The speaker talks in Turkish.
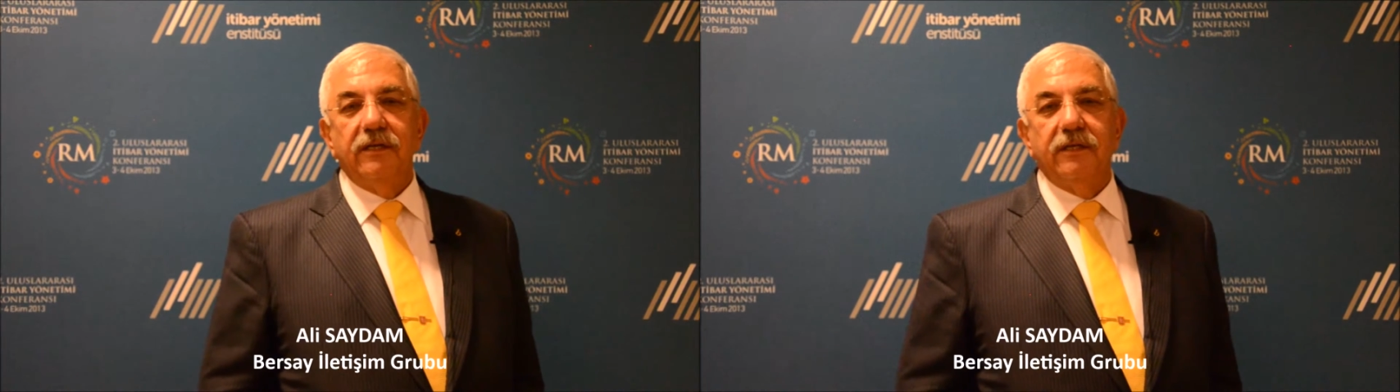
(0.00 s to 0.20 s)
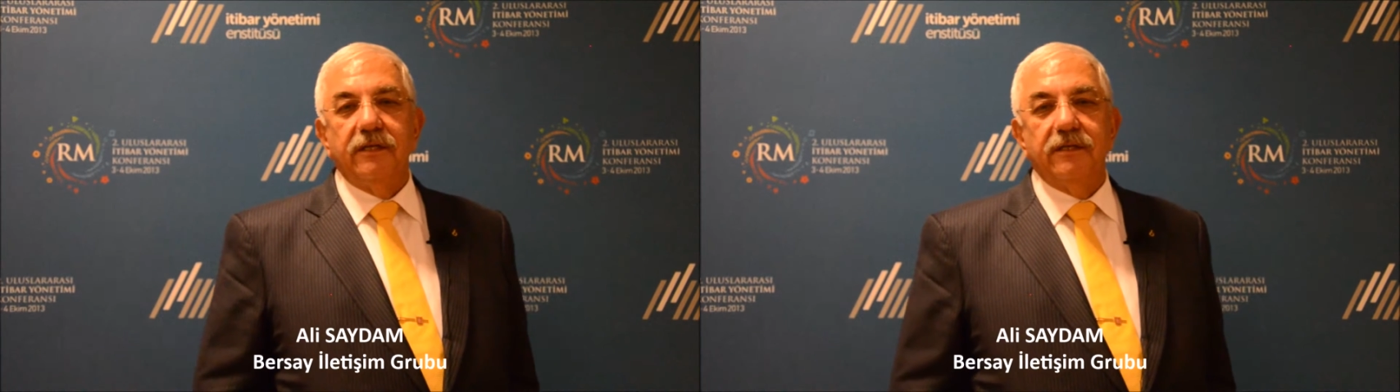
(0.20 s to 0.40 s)

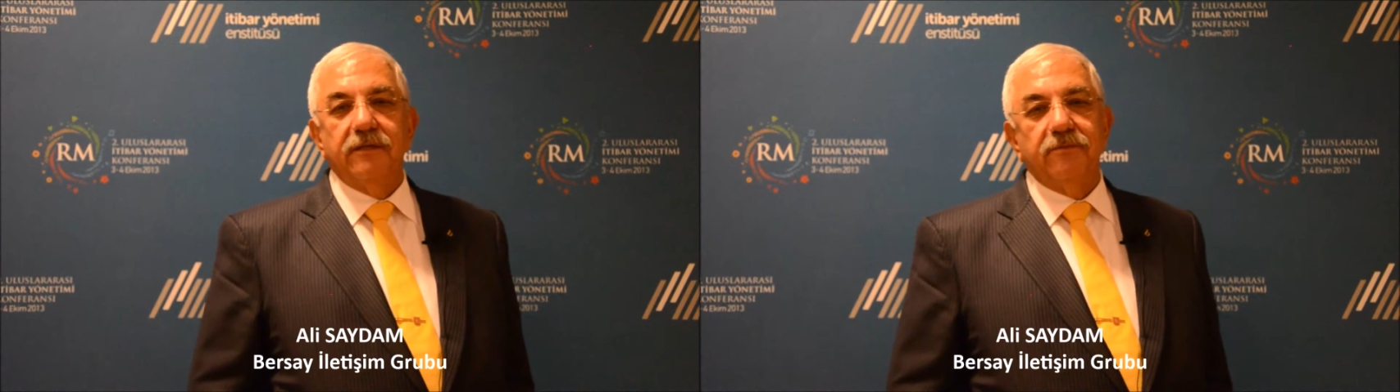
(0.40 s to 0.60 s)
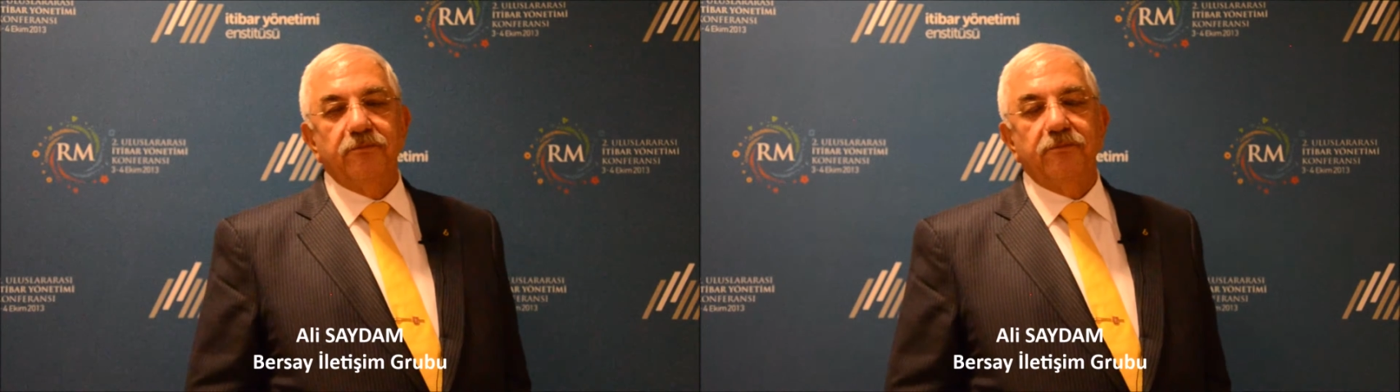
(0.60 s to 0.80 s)

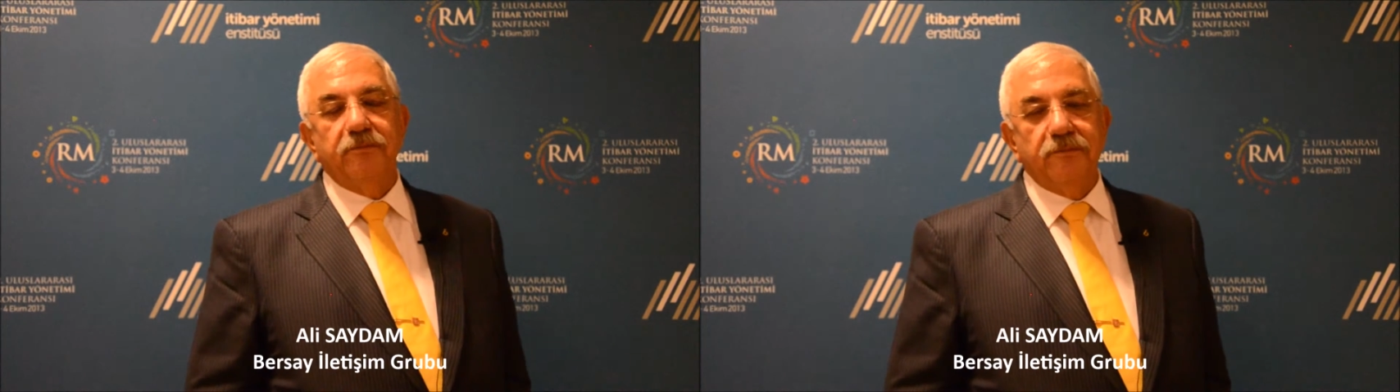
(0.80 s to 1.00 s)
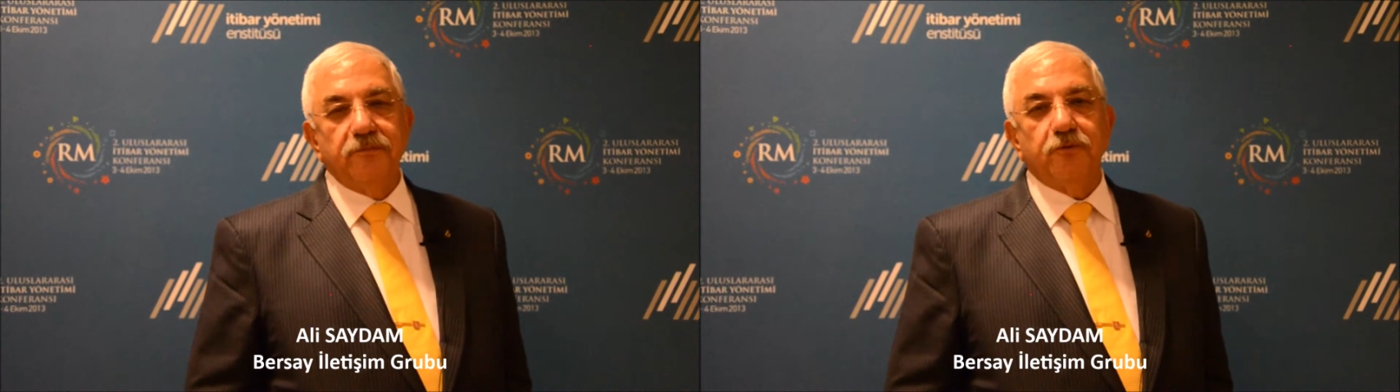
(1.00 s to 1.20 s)
E,
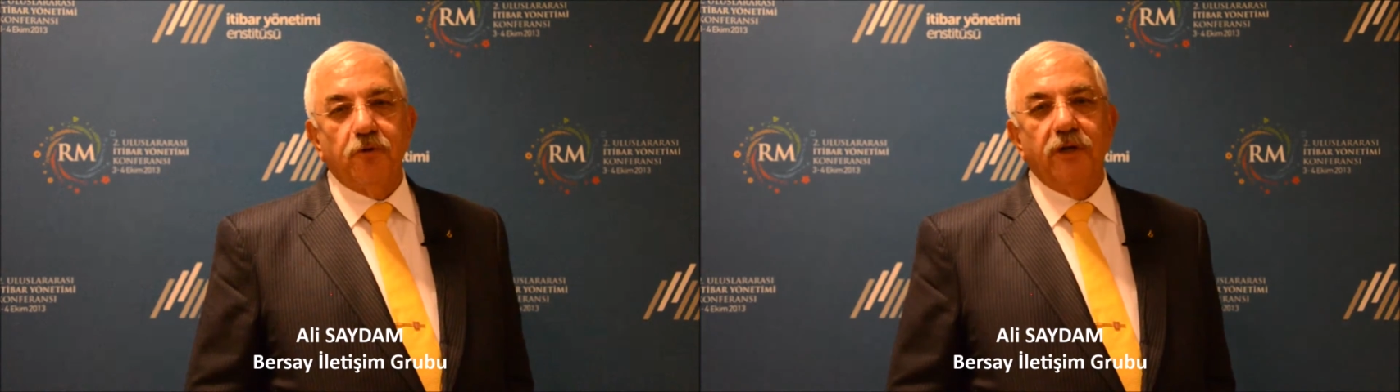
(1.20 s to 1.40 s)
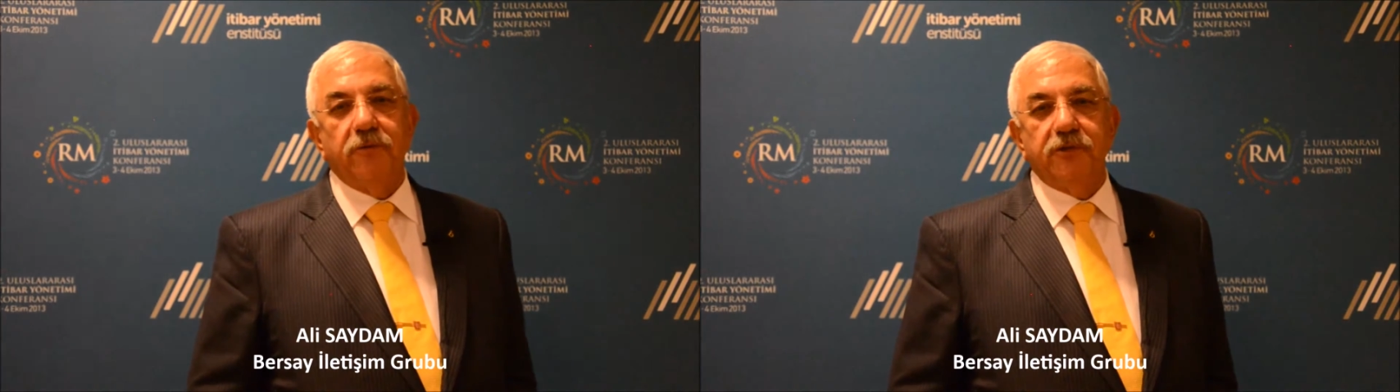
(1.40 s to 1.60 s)

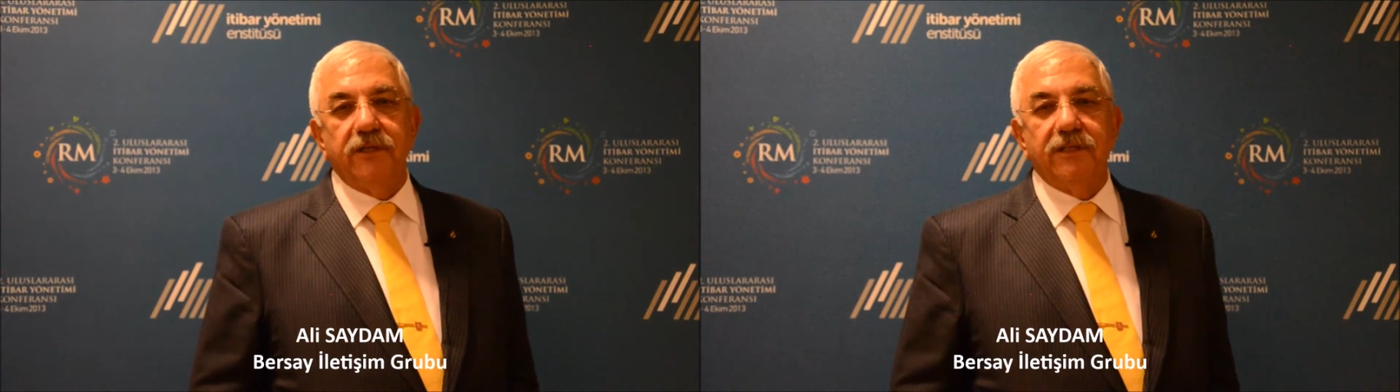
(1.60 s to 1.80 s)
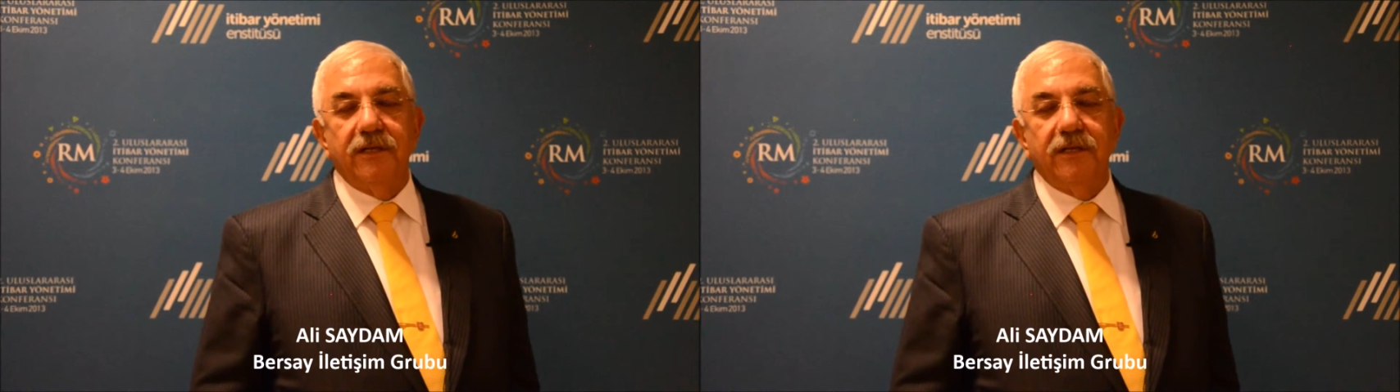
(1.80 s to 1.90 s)
şöyle bir şey